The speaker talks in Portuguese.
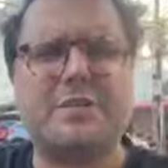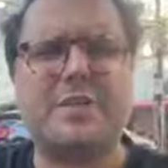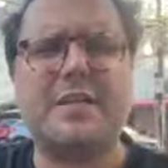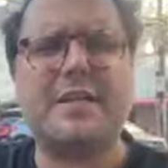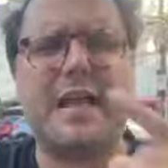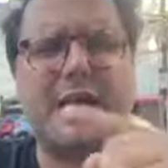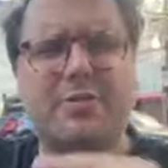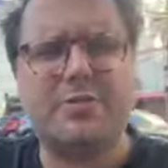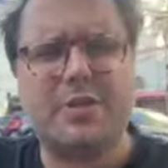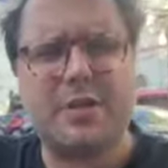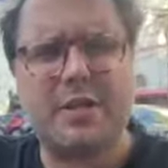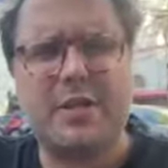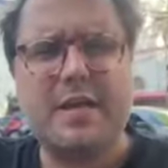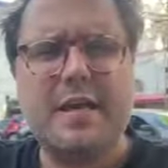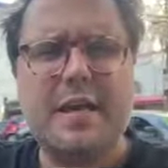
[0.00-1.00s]
acha que
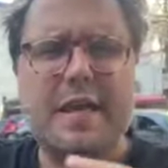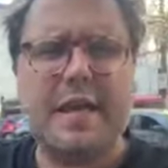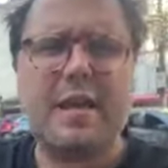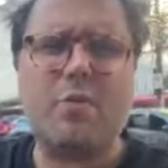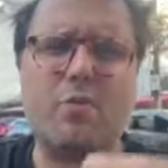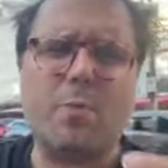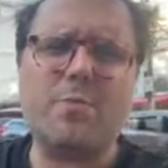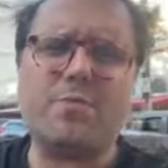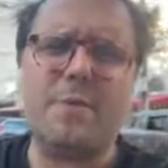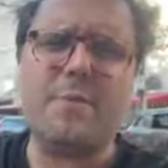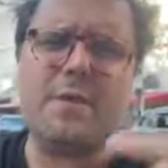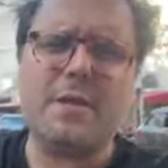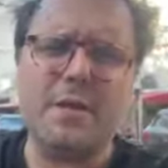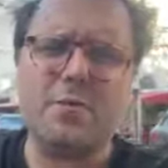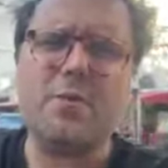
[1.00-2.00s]
Nadir era nome
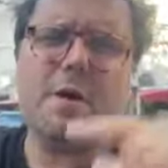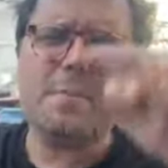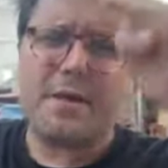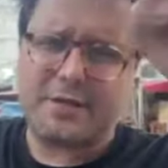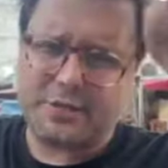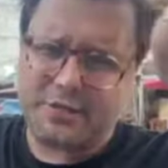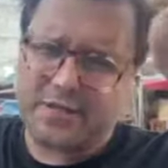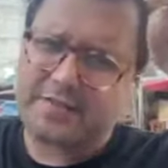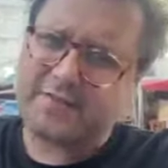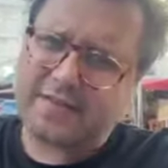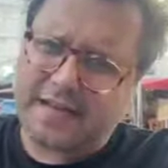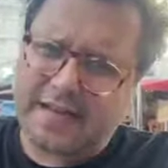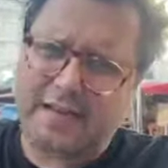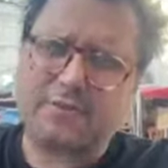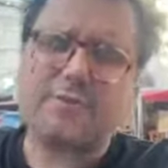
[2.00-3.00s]
feminino, mas nesse
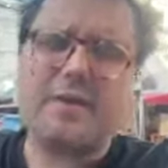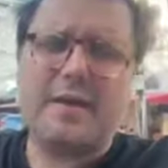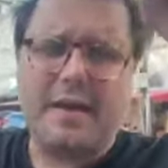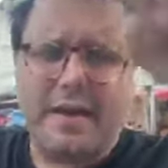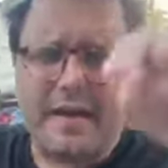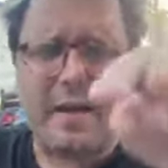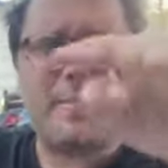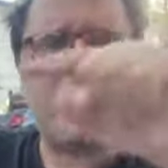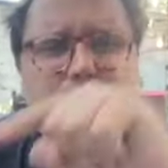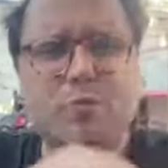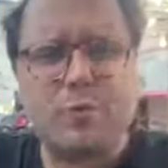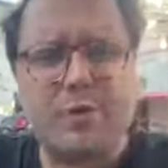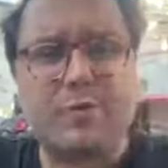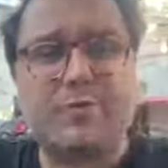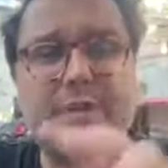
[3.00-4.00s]
caso era
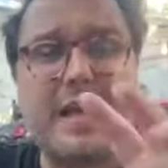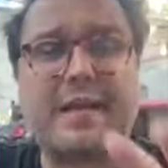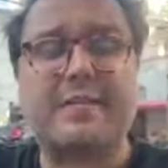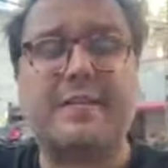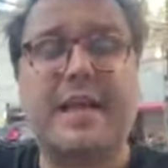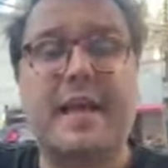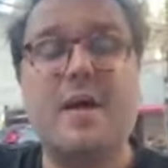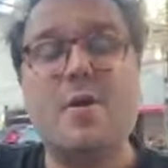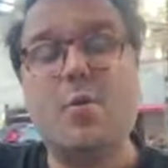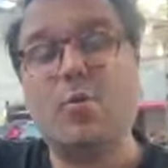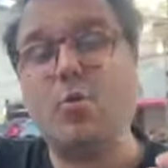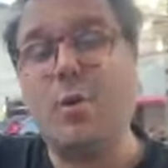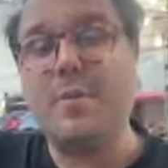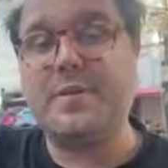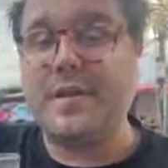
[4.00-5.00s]
masculino. Tem até
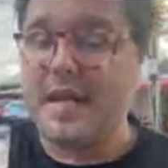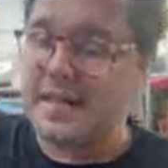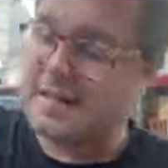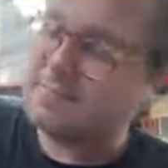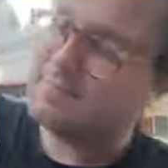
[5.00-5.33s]
o nome dele